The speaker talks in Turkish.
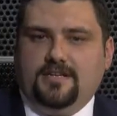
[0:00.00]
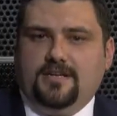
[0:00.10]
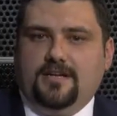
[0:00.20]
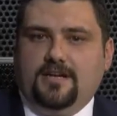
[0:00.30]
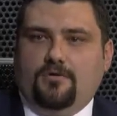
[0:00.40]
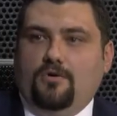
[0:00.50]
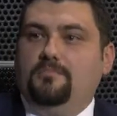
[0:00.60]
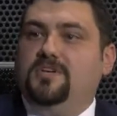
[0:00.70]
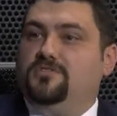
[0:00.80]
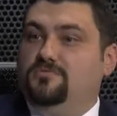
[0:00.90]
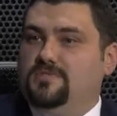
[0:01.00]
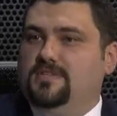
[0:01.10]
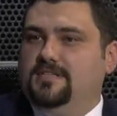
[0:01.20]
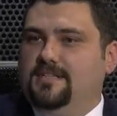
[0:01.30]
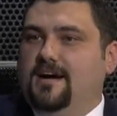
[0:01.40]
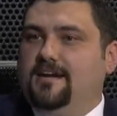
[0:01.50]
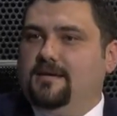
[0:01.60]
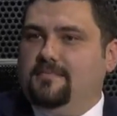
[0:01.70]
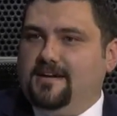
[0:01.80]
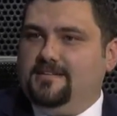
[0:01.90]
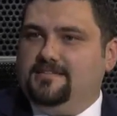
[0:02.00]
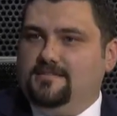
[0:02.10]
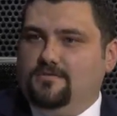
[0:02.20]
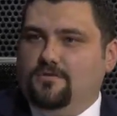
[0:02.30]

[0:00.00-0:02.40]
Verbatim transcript: 15'in ee, üzerinde ARGE merkezinin